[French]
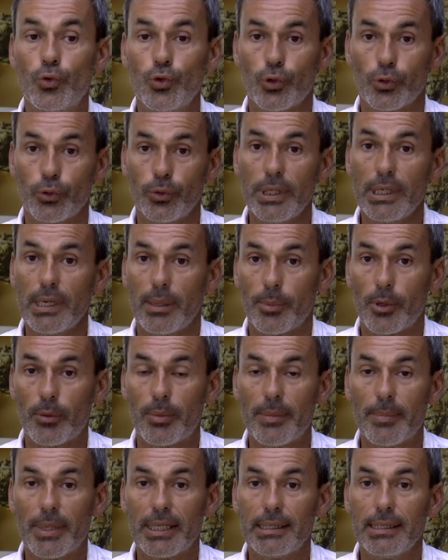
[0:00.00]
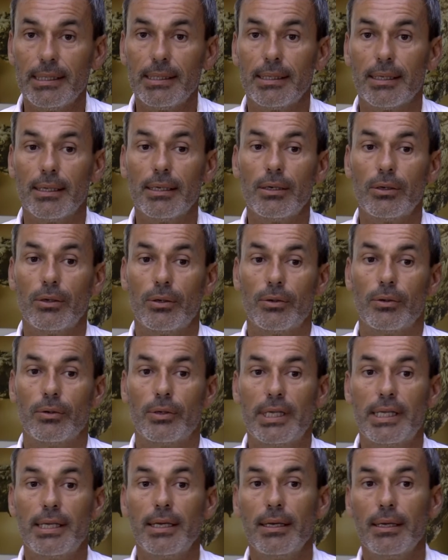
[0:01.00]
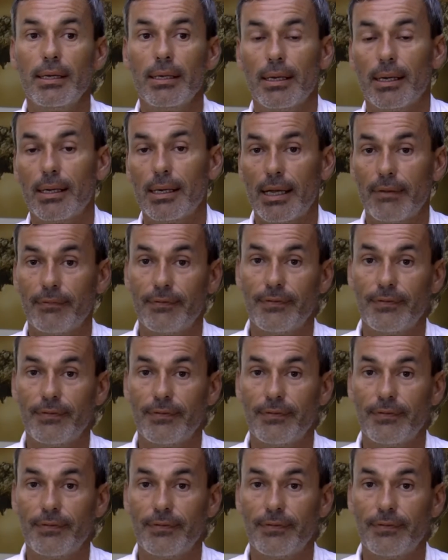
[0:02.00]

Aujourd'hui, la problématique est liée à la